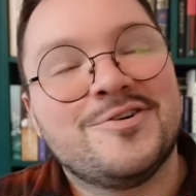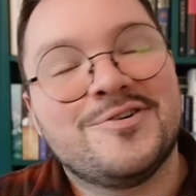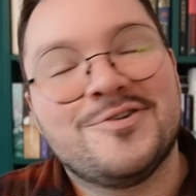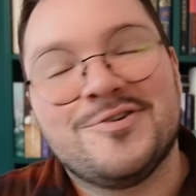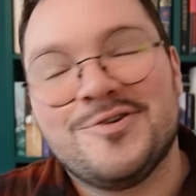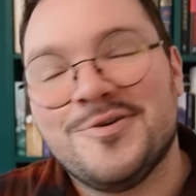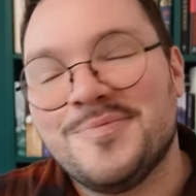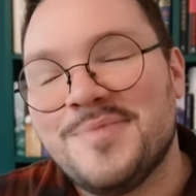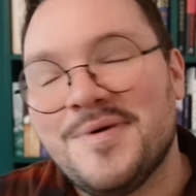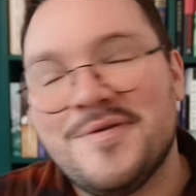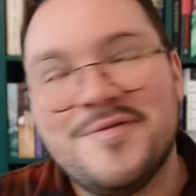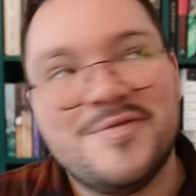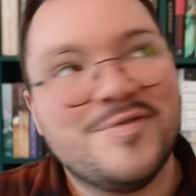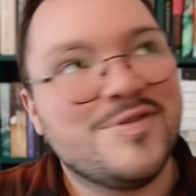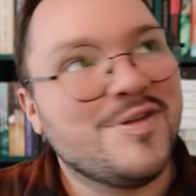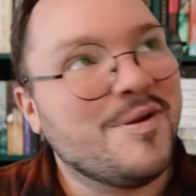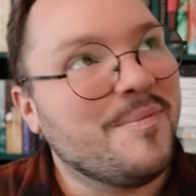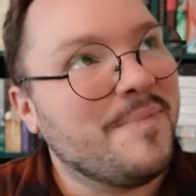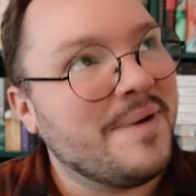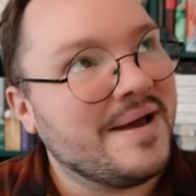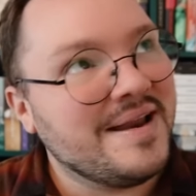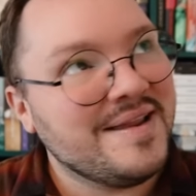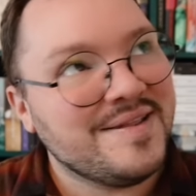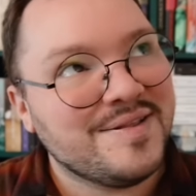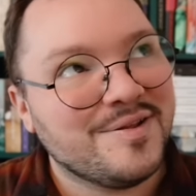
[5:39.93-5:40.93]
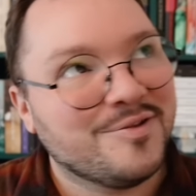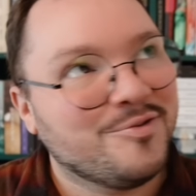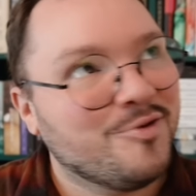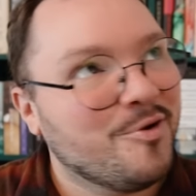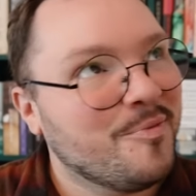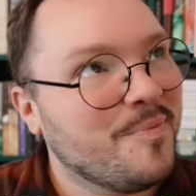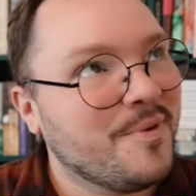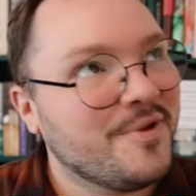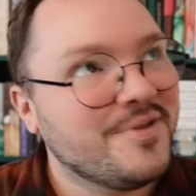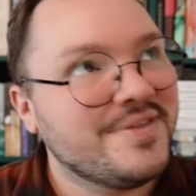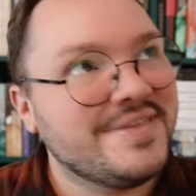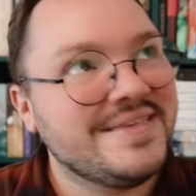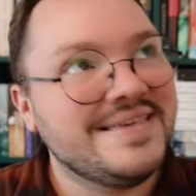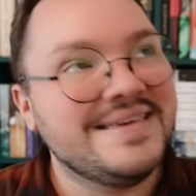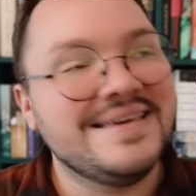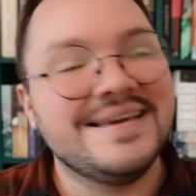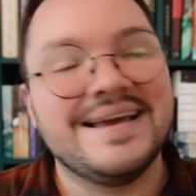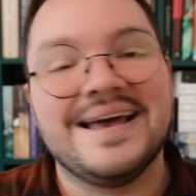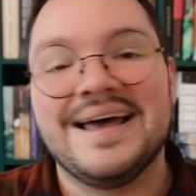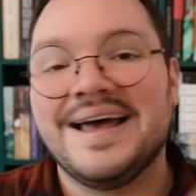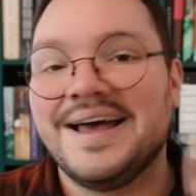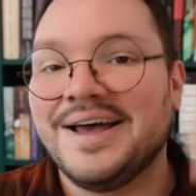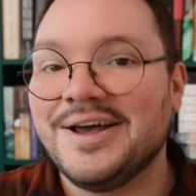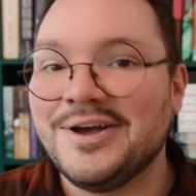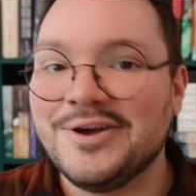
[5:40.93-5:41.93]
Comment vous en parler sans trop en
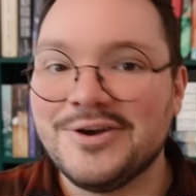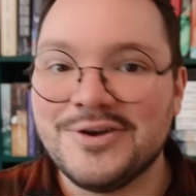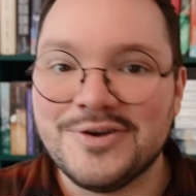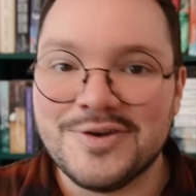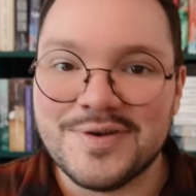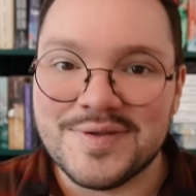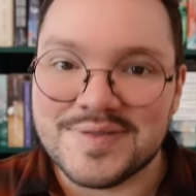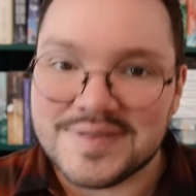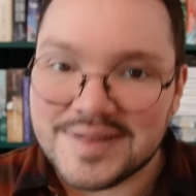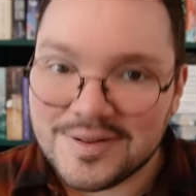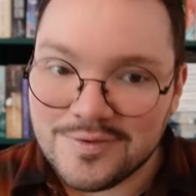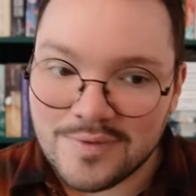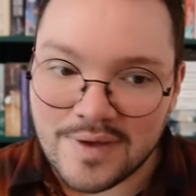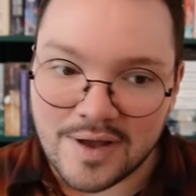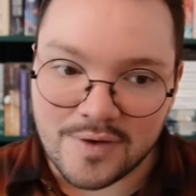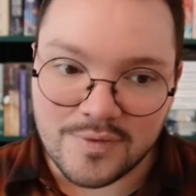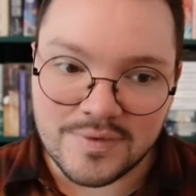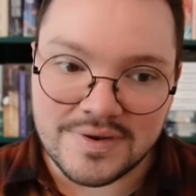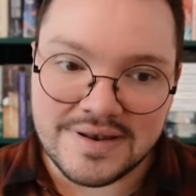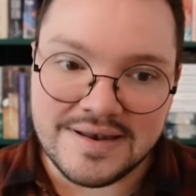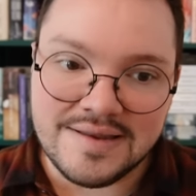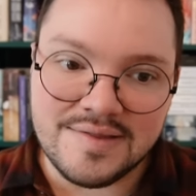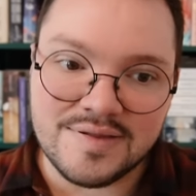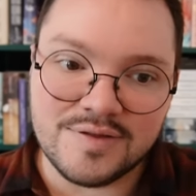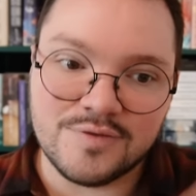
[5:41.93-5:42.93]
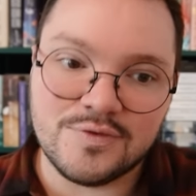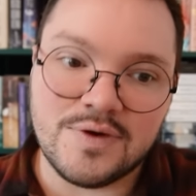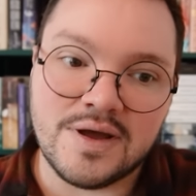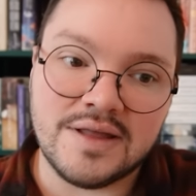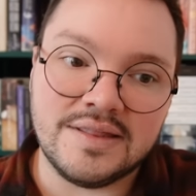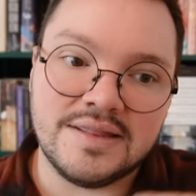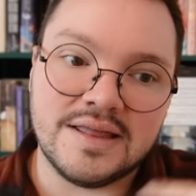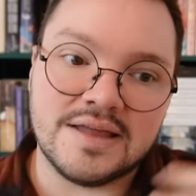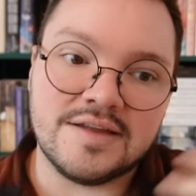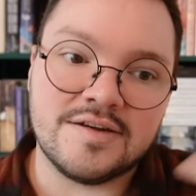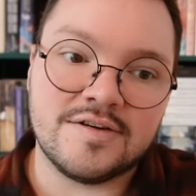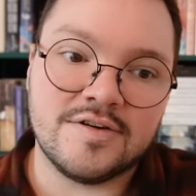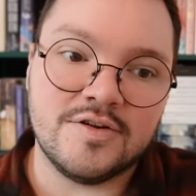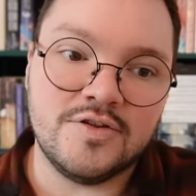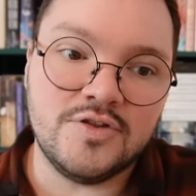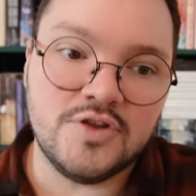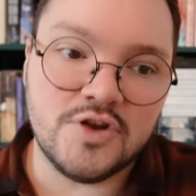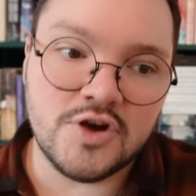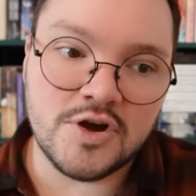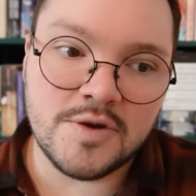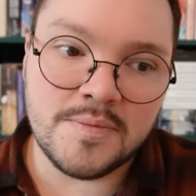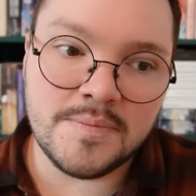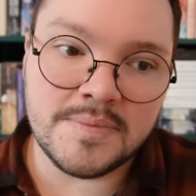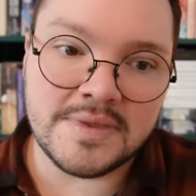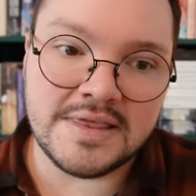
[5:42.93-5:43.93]
dire euh, Ça nous raconte l'histoire d'un jeune
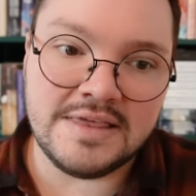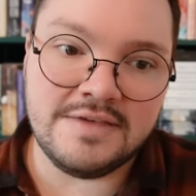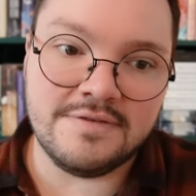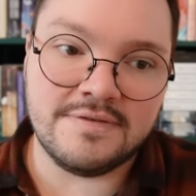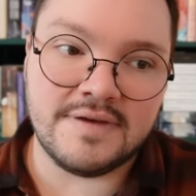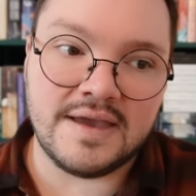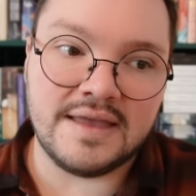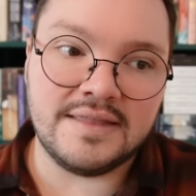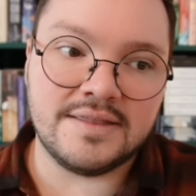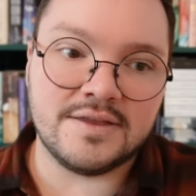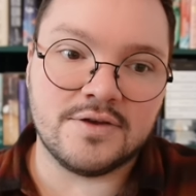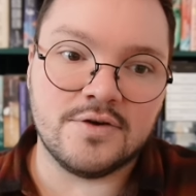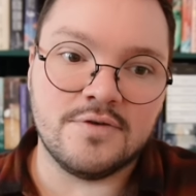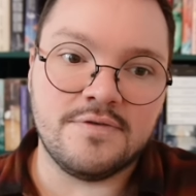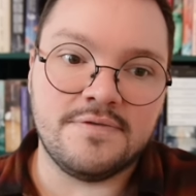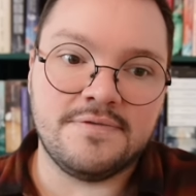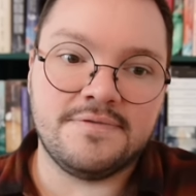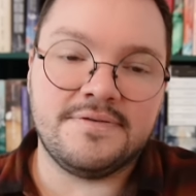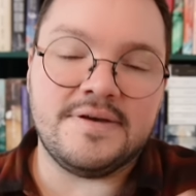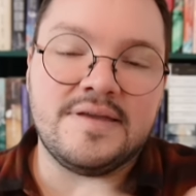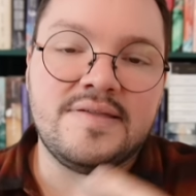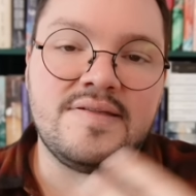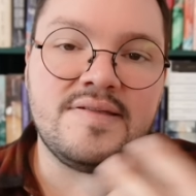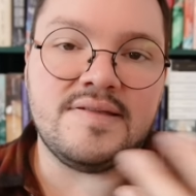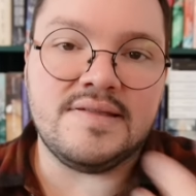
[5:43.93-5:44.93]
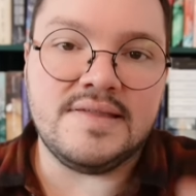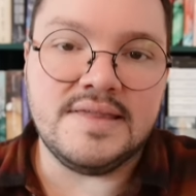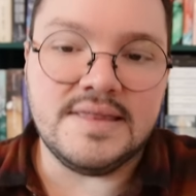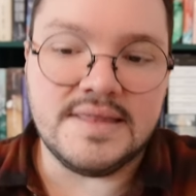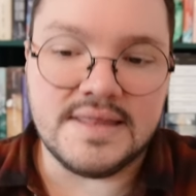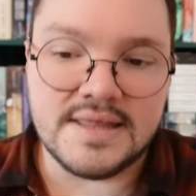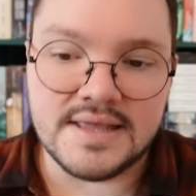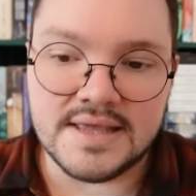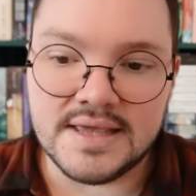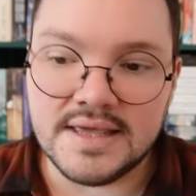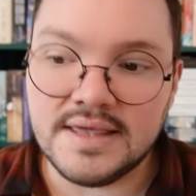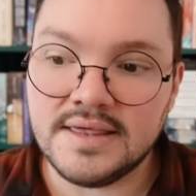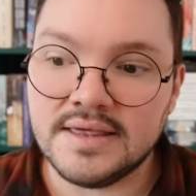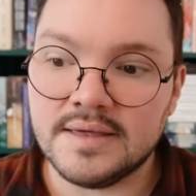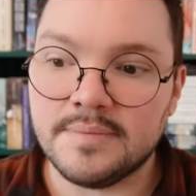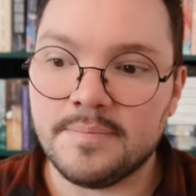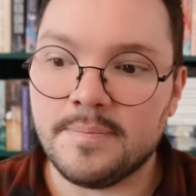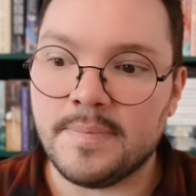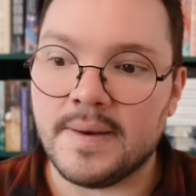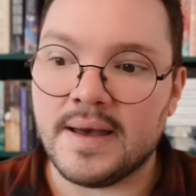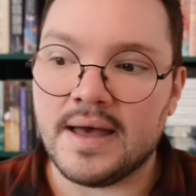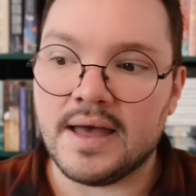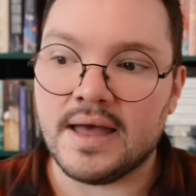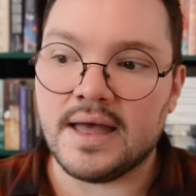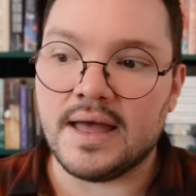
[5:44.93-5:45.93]
homme qui va être fasciné
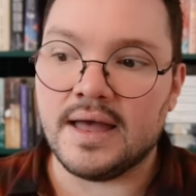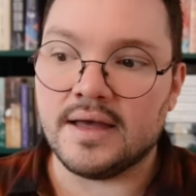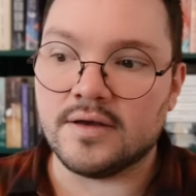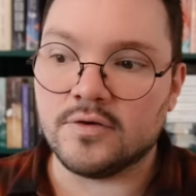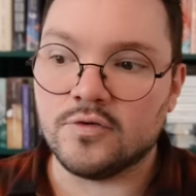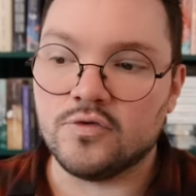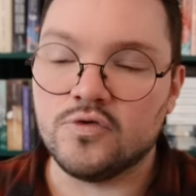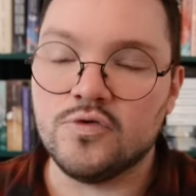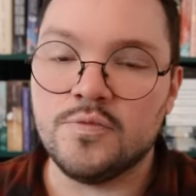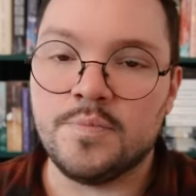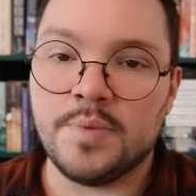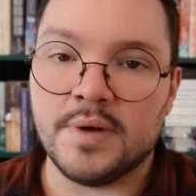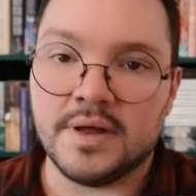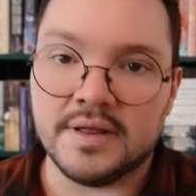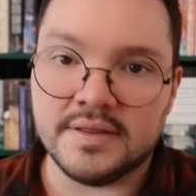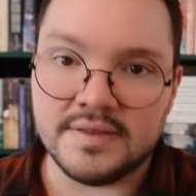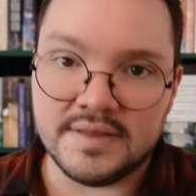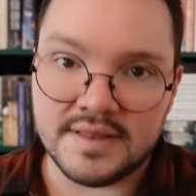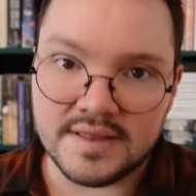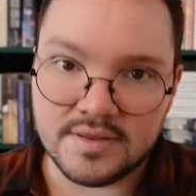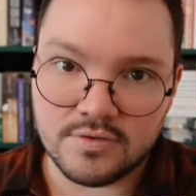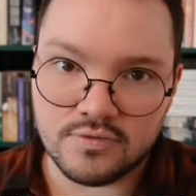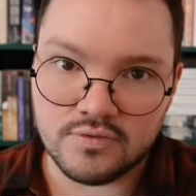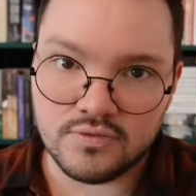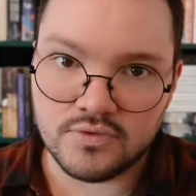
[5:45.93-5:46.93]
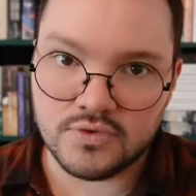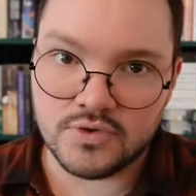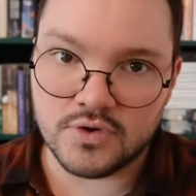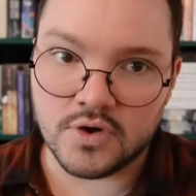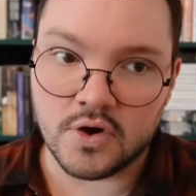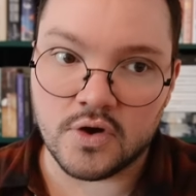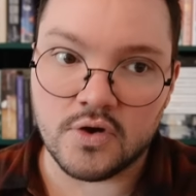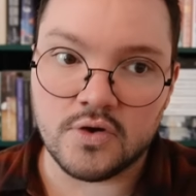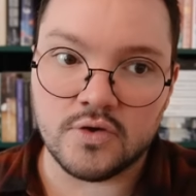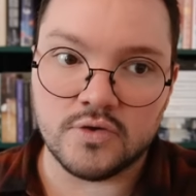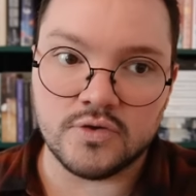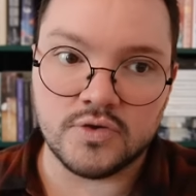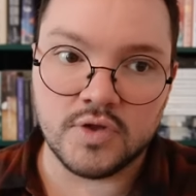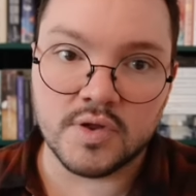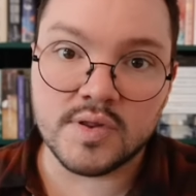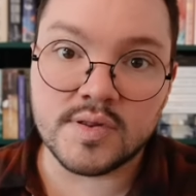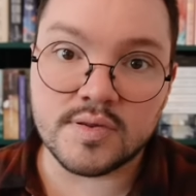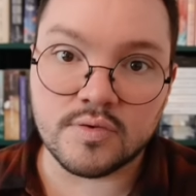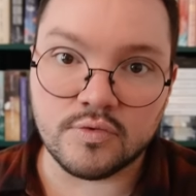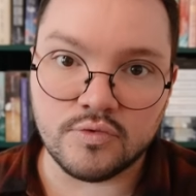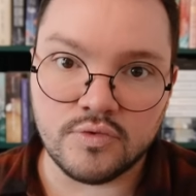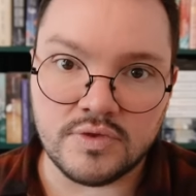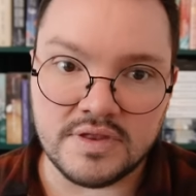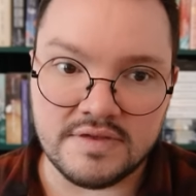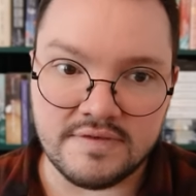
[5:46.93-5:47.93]
par un groupe d'étudiants dans
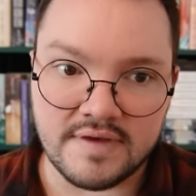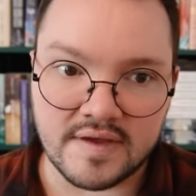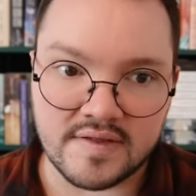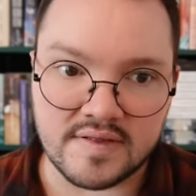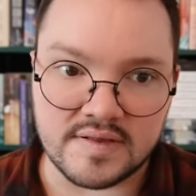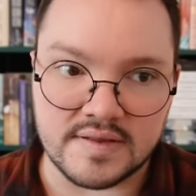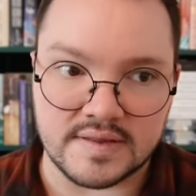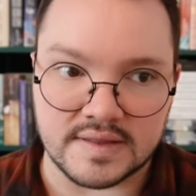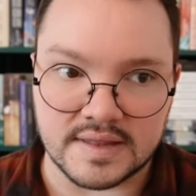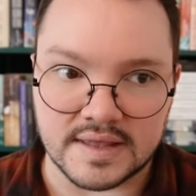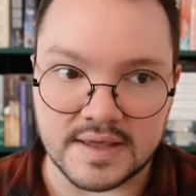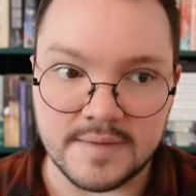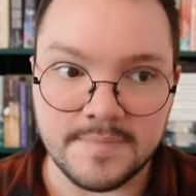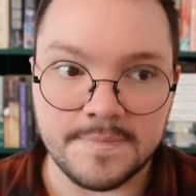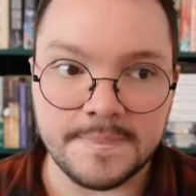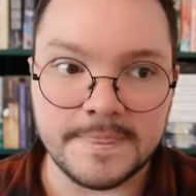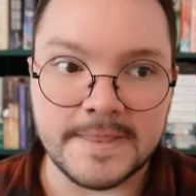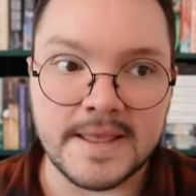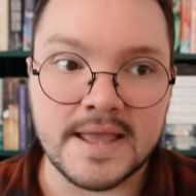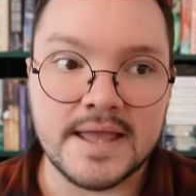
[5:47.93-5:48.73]
son université,